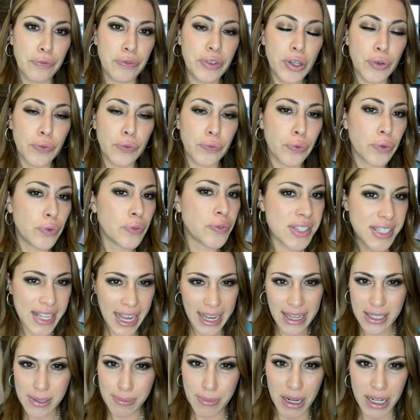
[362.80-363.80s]
vier, fünf,
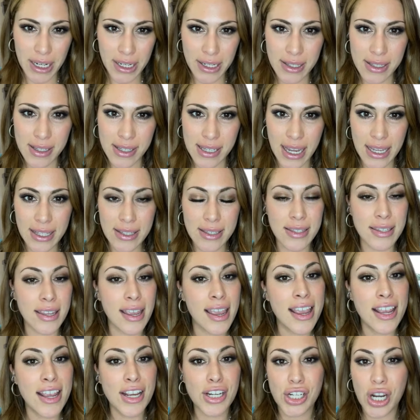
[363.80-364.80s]
sechs Mal hinsetzt,
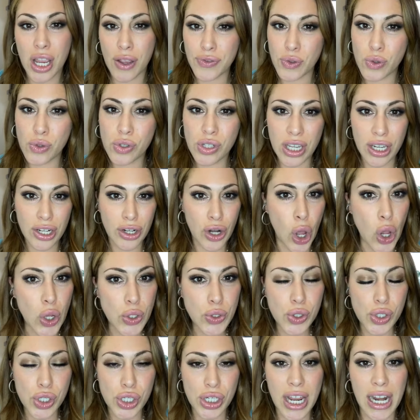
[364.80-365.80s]
schaffst du es
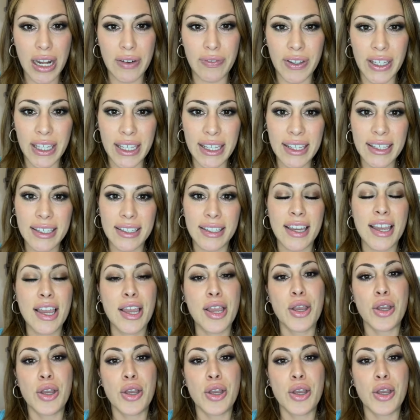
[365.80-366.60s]
genauso schnell wie ich.